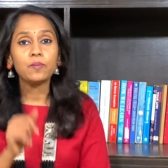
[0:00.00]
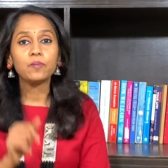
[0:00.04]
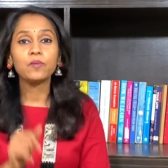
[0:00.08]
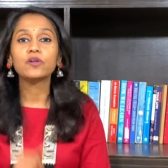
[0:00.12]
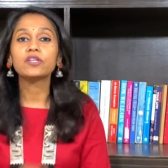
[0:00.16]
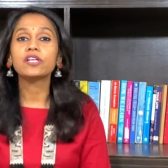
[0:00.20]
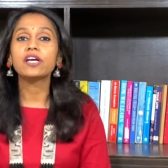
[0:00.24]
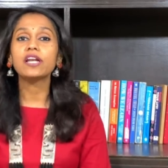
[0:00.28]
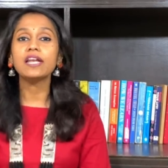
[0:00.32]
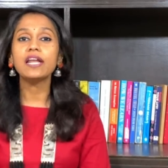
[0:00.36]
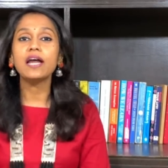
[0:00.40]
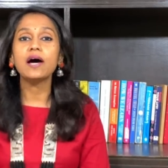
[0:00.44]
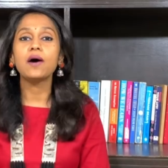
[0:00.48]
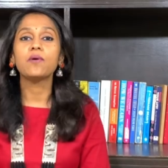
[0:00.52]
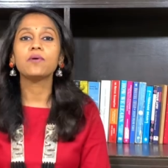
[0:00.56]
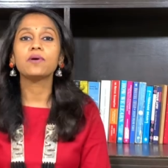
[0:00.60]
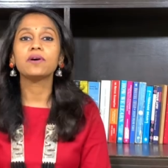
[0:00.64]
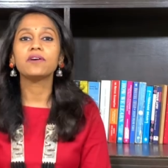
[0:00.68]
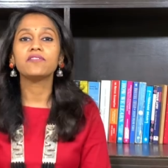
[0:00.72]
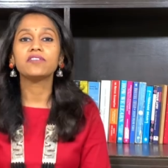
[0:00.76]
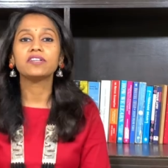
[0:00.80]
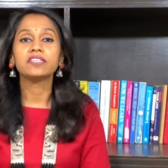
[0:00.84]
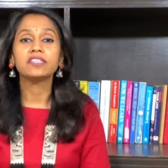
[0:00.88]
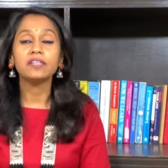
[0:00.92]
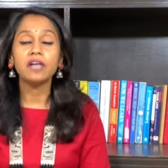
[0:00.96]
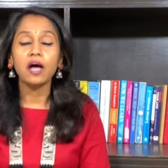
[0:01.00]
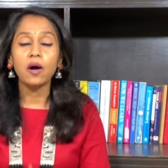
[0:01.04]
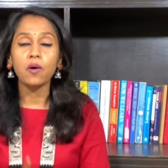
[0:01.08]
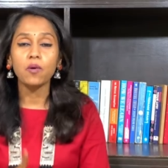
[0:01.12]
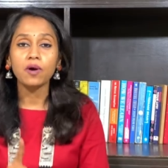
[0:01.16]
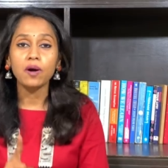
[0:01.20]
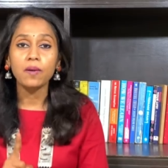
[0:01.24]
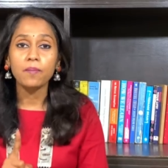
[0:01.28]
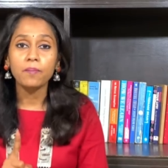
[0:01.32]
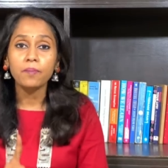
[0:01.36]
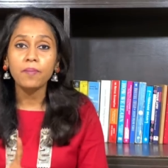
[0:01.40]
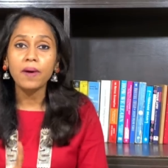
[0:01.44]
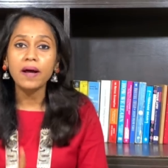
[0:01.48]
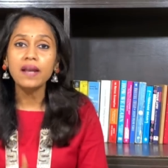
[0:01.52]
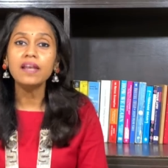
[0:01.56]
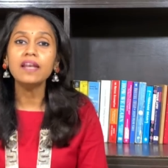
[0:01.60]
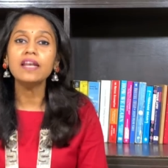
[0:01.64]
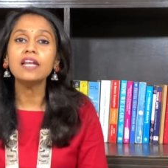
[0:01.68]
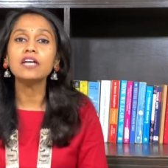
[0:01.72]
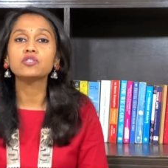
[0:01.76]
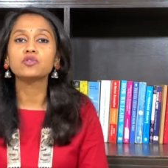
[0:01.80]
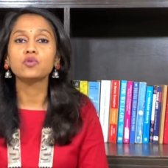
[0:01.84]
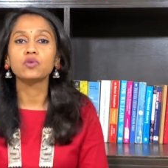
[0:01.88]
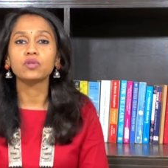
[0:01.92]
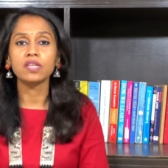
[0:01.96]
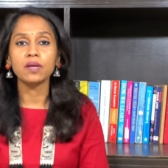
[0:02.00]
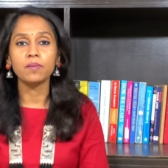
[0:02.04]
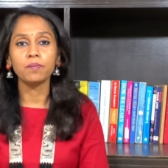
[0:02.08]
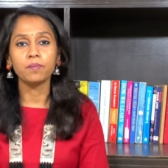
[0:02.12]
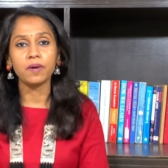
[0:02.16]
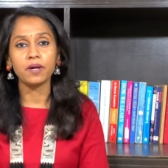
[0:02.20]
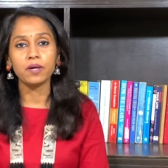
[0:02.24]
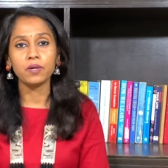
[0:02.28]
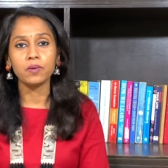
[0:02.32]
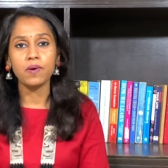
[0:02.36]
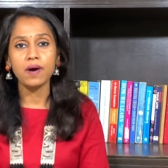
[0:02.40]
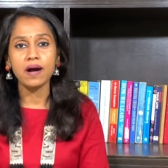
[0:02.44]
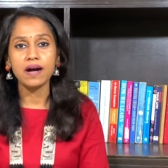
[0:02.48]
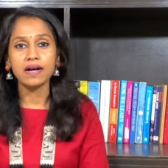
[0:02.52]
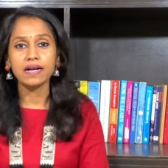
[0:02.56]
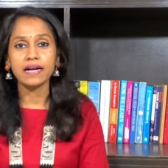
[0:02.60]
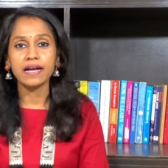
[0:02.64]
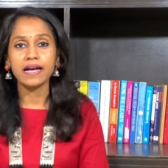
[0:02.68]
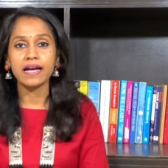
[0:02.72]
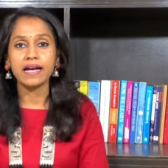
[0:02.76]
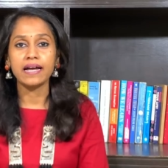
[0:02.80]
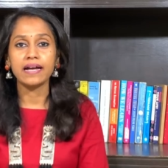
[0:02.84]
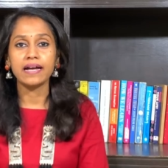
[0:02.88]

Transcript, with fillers: முதல்ல அவங்க வந்து அவங்க பல்ல சுத்தம் பண்ணுவாங்க